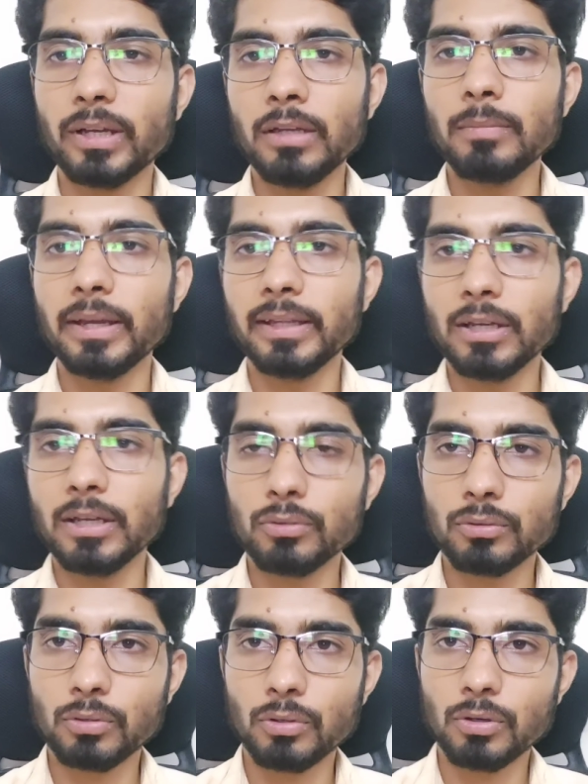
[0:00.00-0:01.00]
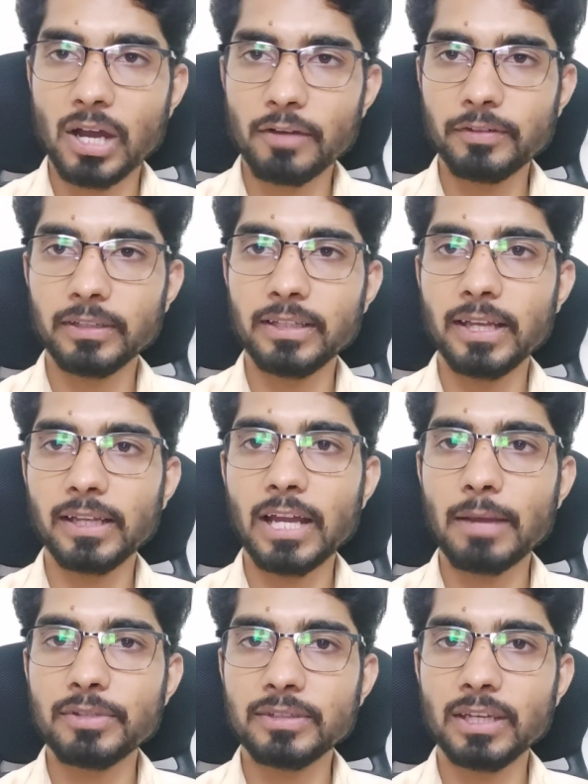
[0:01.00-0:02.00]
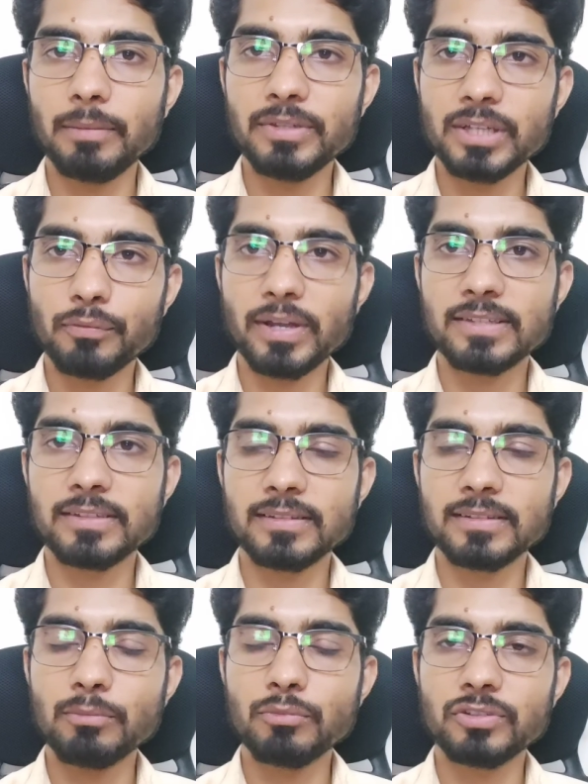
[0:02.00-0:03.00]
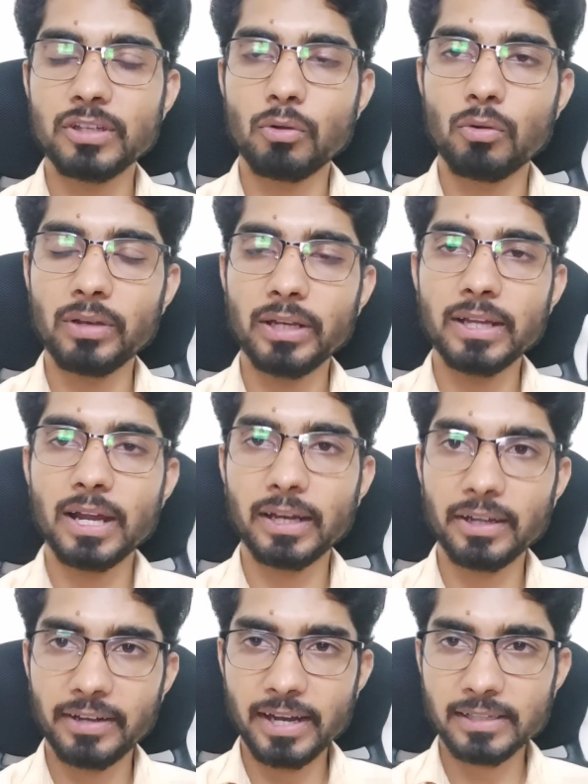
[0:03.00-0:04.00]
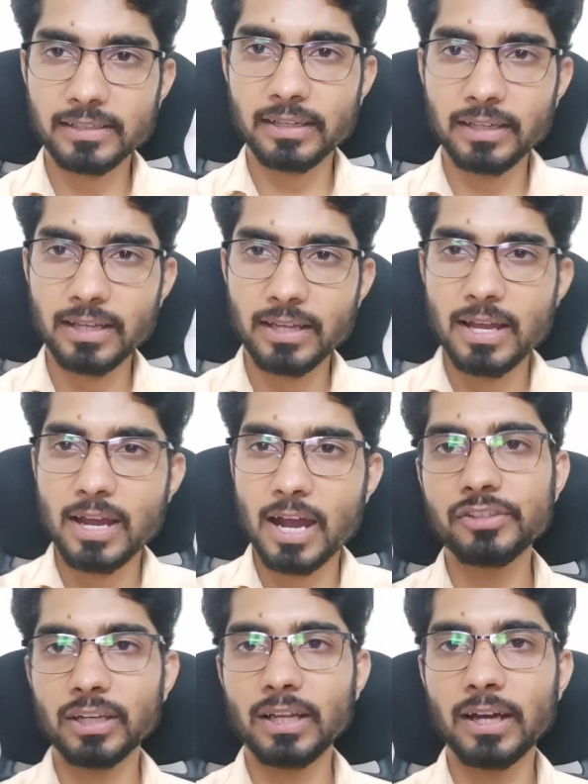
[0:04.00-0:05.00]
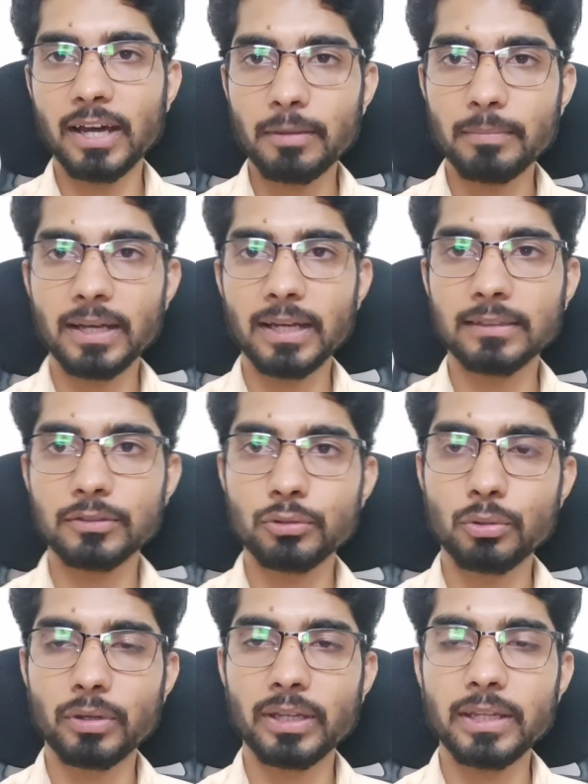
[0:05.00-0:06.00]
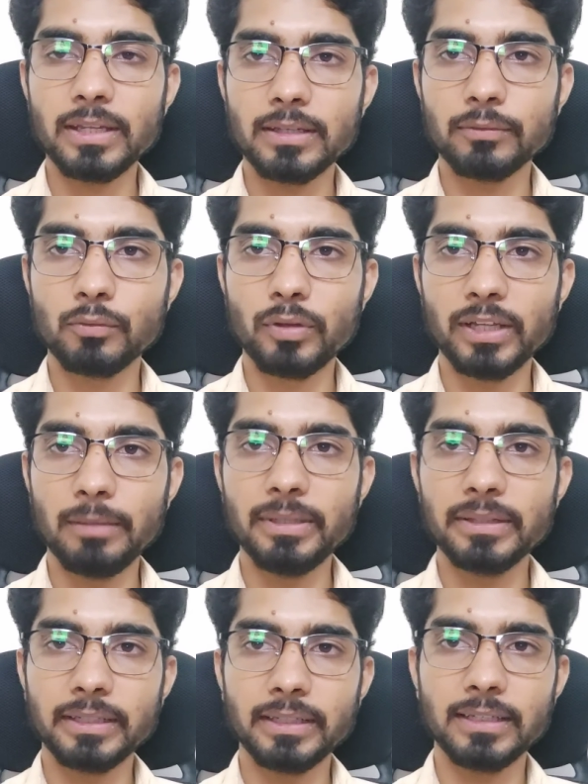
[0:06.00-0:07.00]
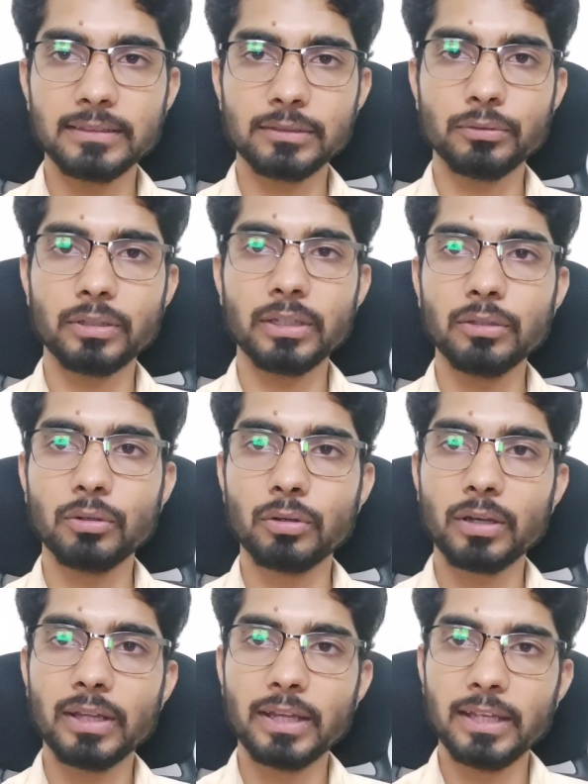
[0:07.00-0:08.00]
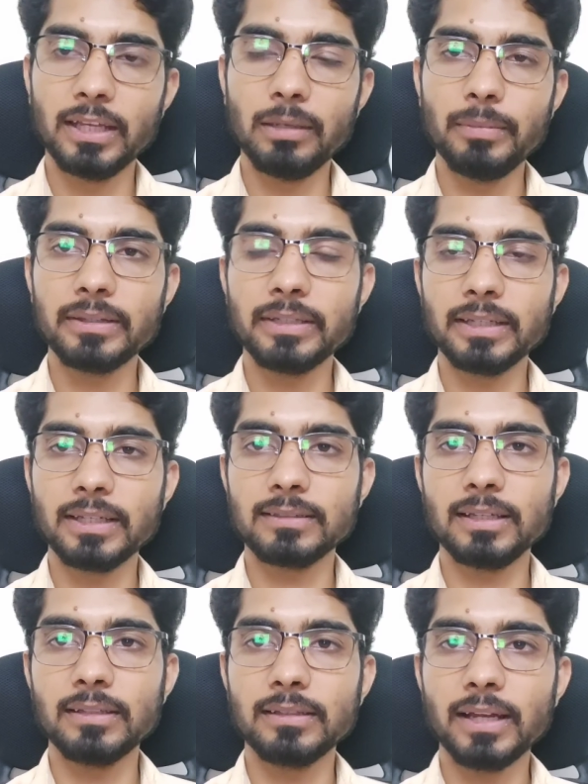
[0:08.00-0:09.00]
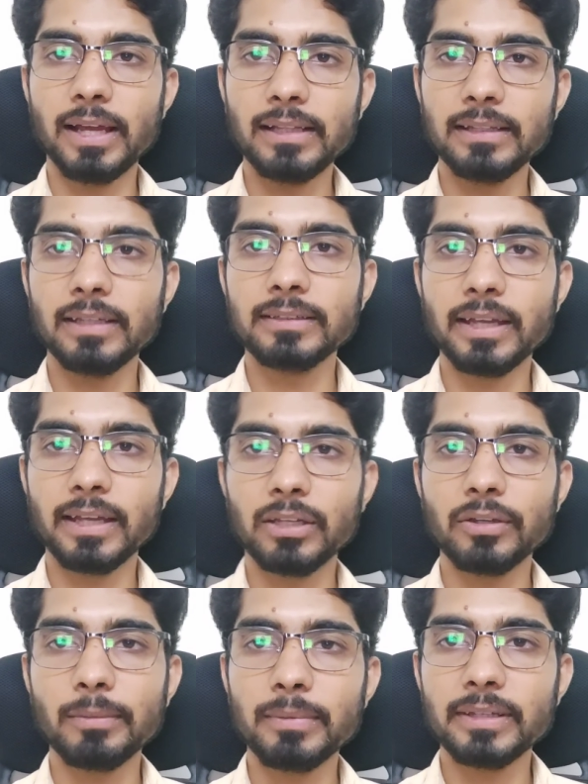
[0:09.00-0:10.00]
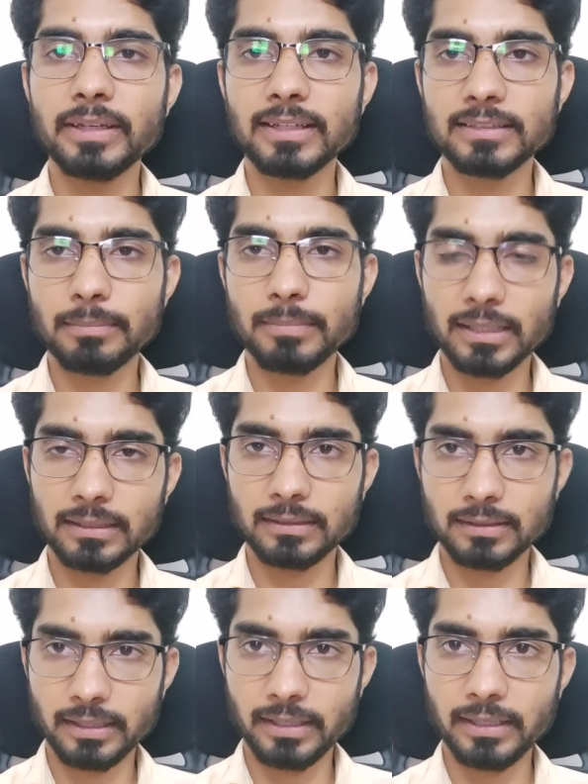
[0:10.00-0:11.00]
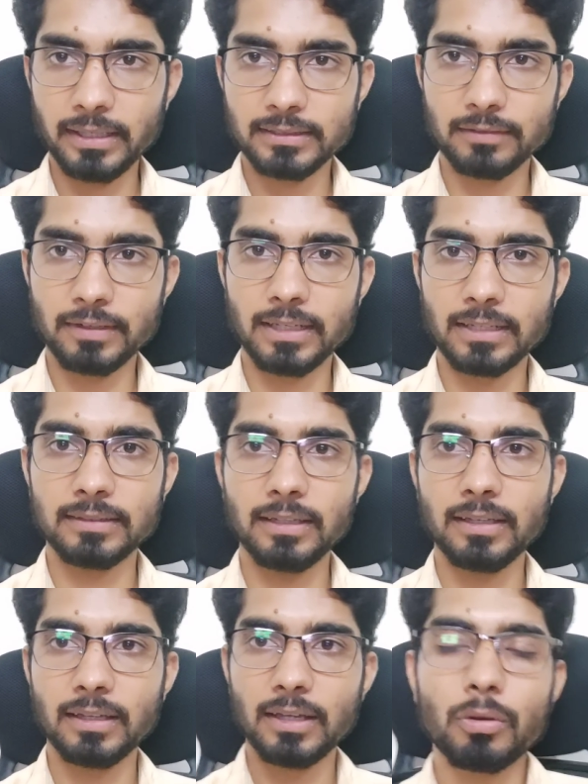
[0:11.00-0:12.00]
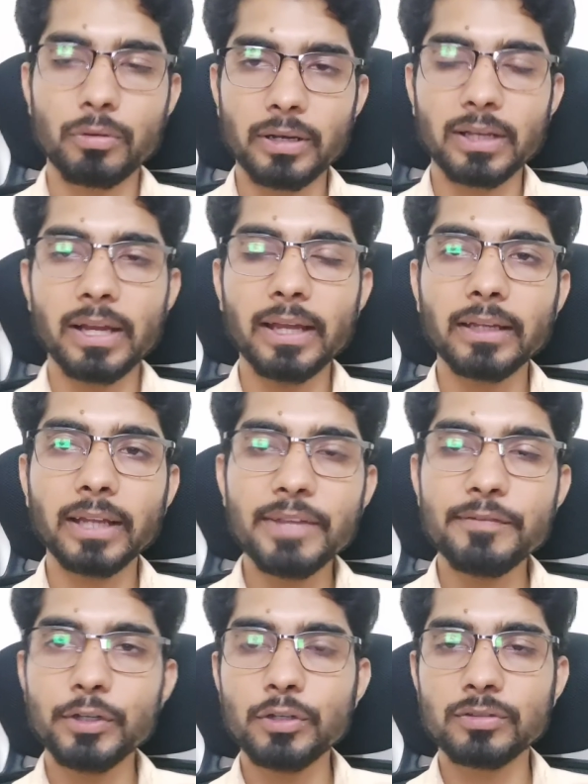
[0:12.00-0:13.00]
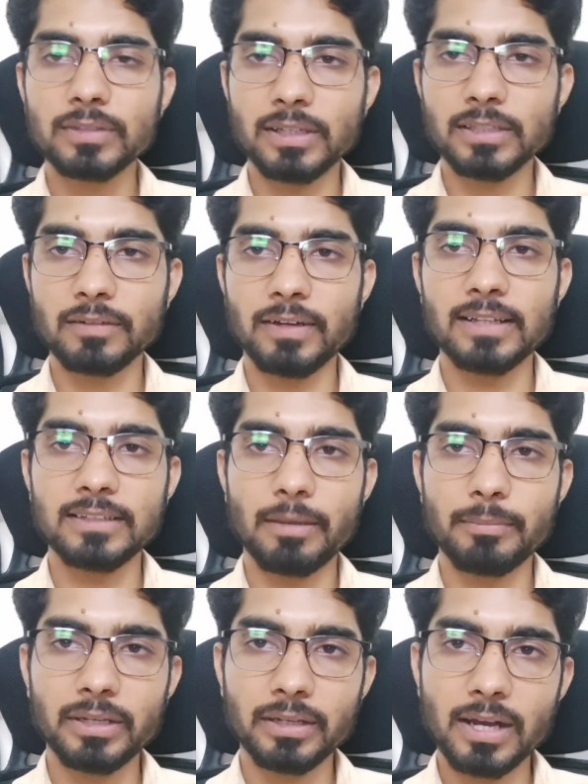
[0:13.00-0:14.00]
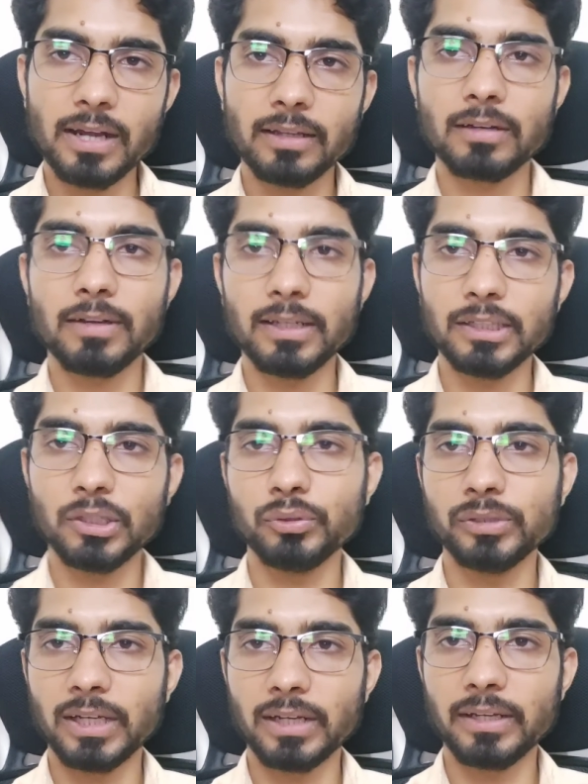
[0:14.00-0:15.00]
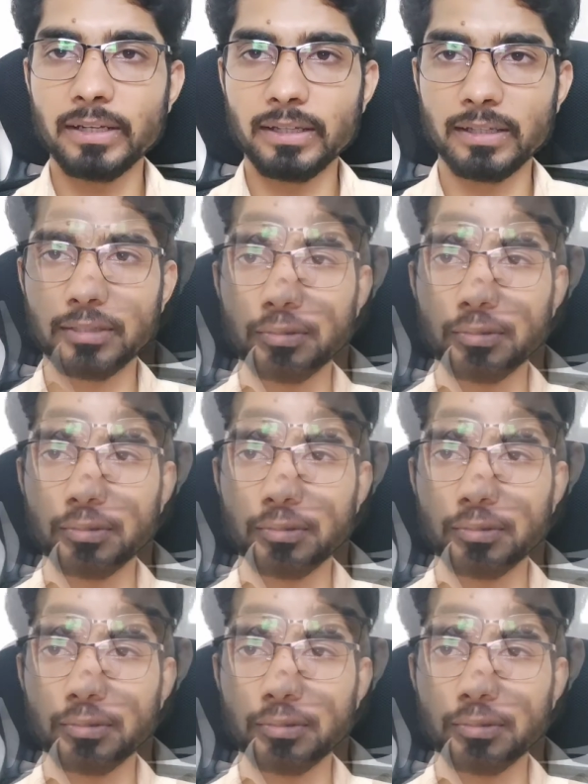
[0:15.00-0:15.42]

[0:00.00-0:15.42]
रुबानी भाई हैं उनको ऑफर दिया कि आप जितने भी ये क्वेश्चन हैं मुझसे ऑनलाइन आके डायरेक्ट करें इन हर बात जो होगी वो इल्मी तरीके से होगी और इल्मी तरीके से दलाइल दिए जाएंगे और इल्मी तरीके से बात करेंगे इस हवाले से और उन्होंने कहा कि कई वीडियोज़ इस हवाले से हमने रिकॉर्ड करवा दी हुई हैं ऑलरेडी